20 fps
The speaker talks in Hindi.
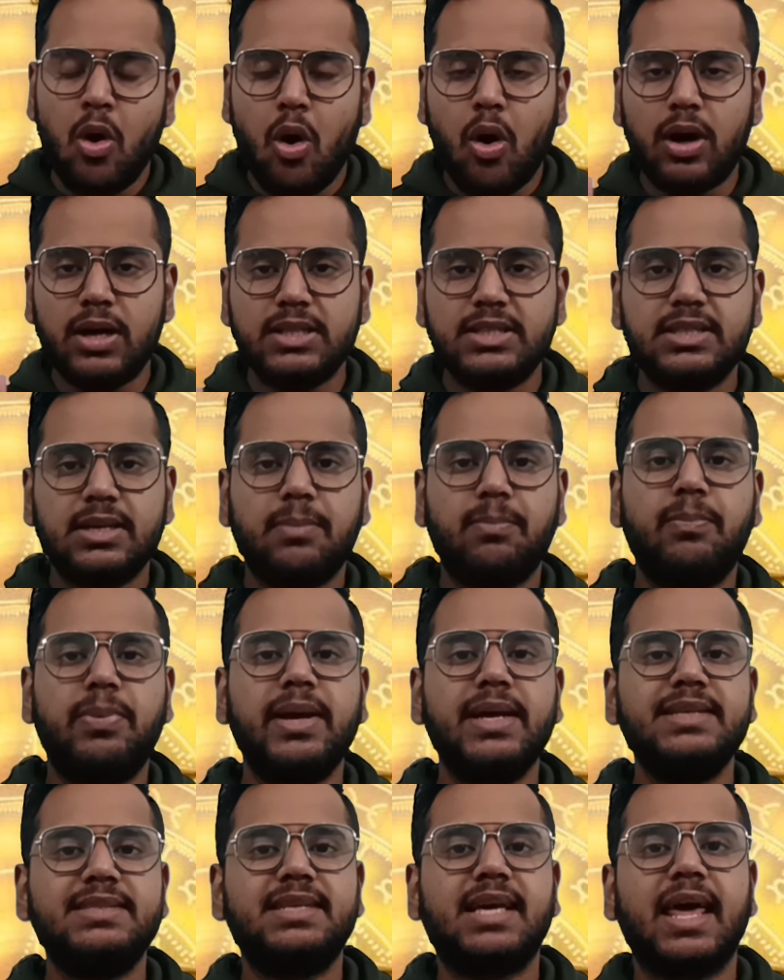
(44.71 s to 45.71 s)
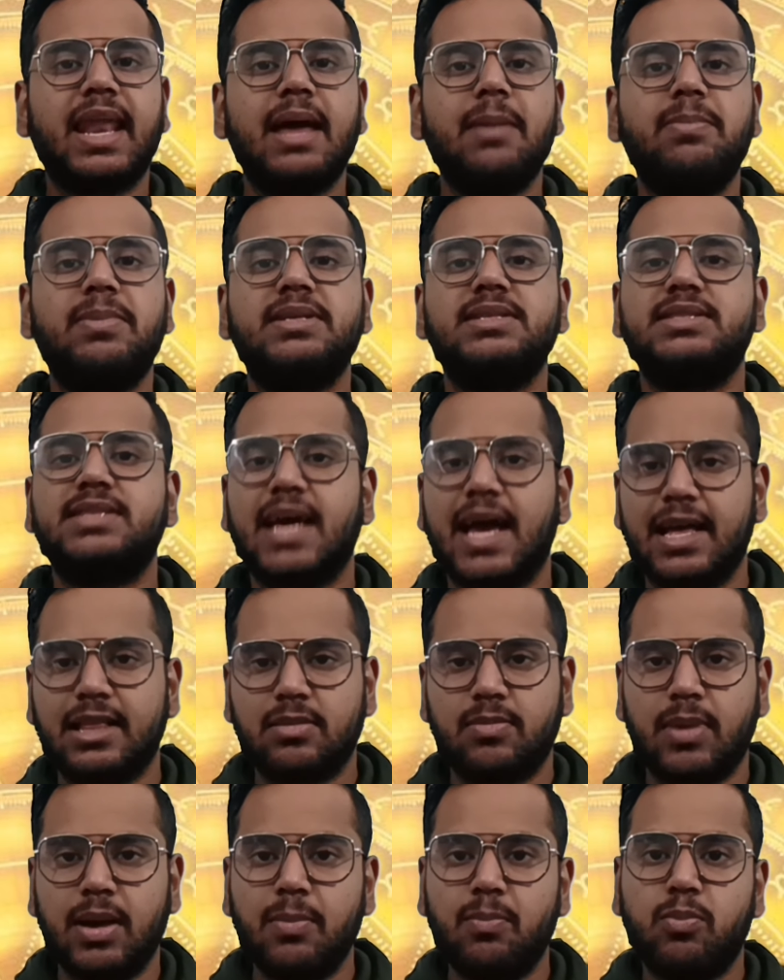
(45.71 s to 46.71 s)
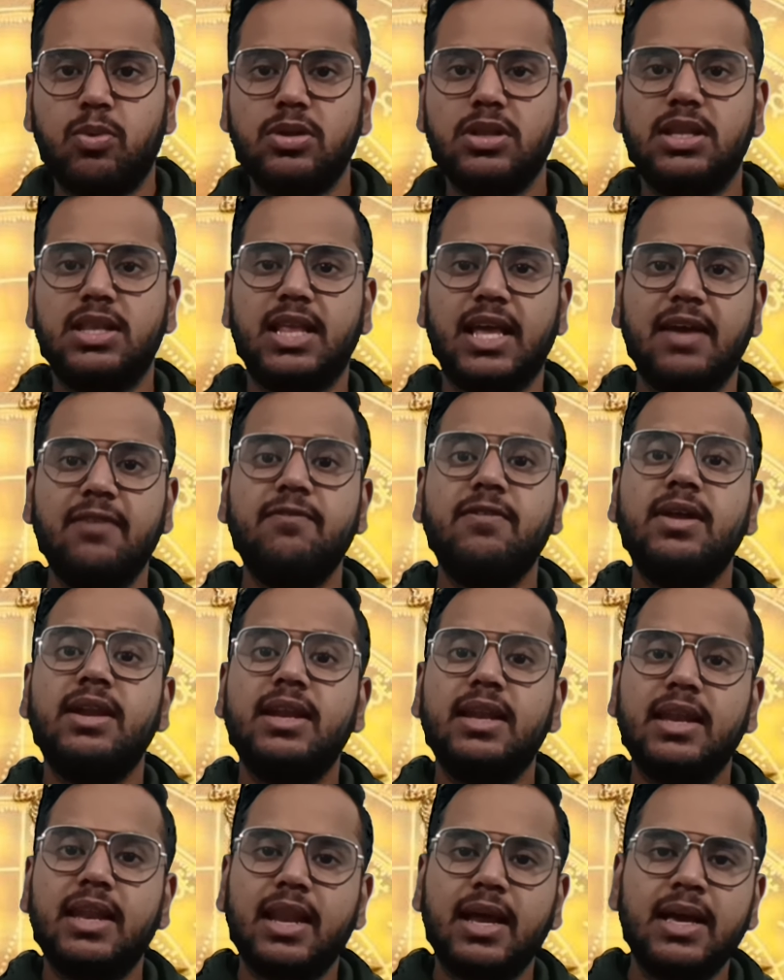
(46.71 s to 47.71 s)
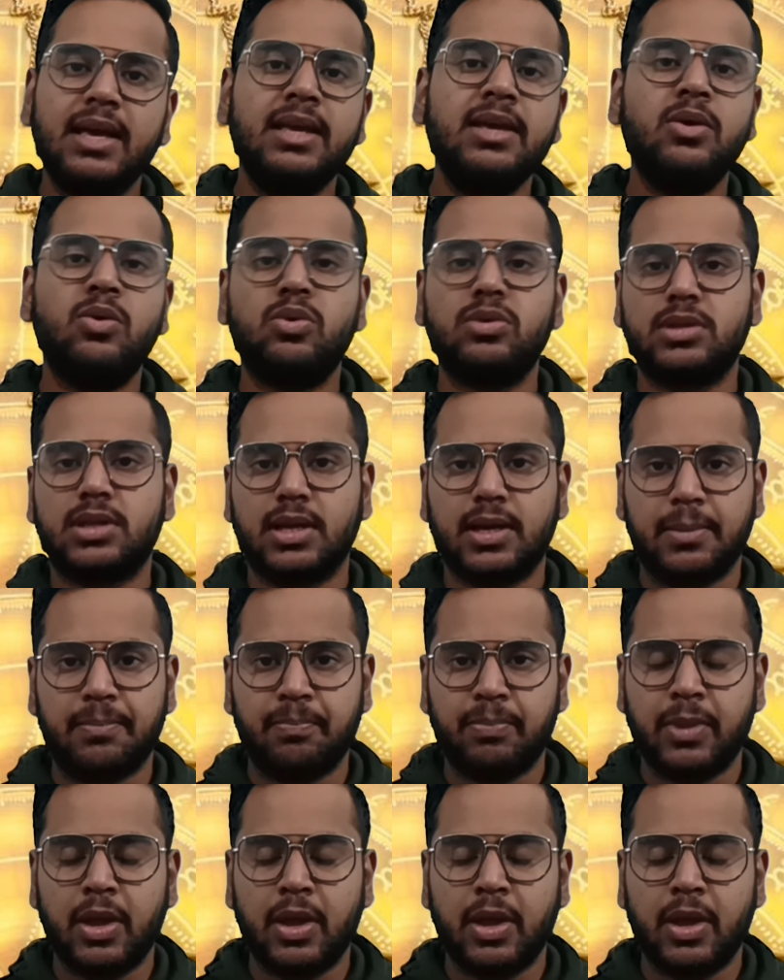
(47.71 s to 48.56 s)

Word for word: और जब भी इस गृह पंचायत में बुद्ध देव नहीं होते